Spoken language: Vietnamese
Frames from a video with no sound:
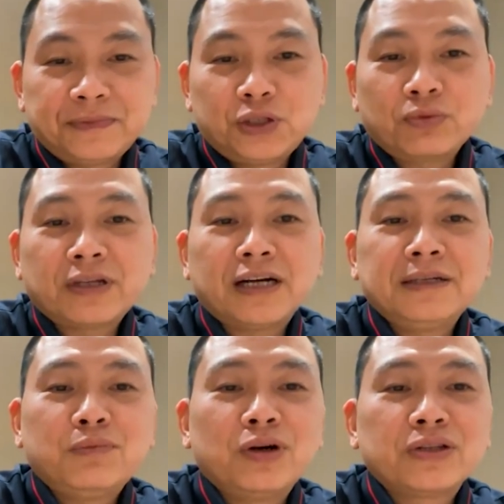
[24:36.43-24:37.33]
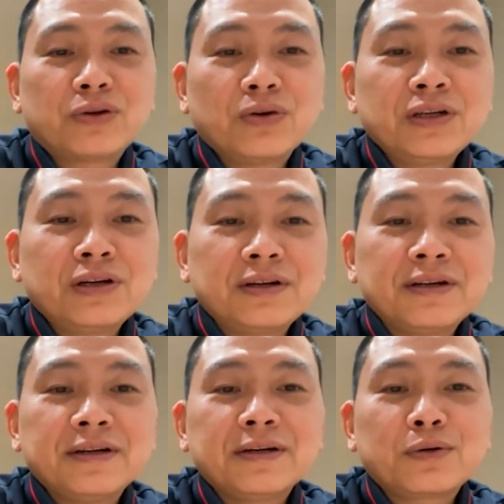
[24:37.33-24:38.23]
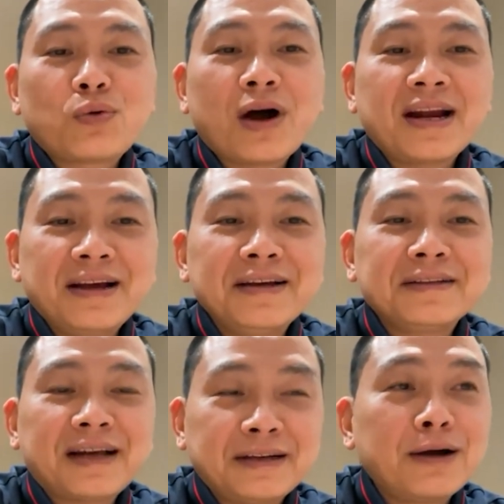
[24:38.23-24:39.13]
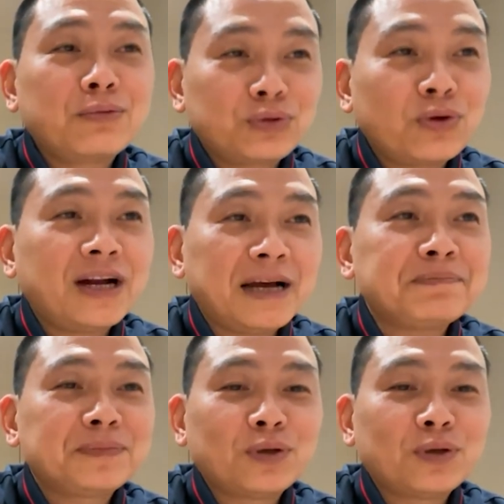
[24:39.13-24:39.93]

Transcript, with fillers: chúc thầy buổi tối quan hệ thành công tốt đẹp.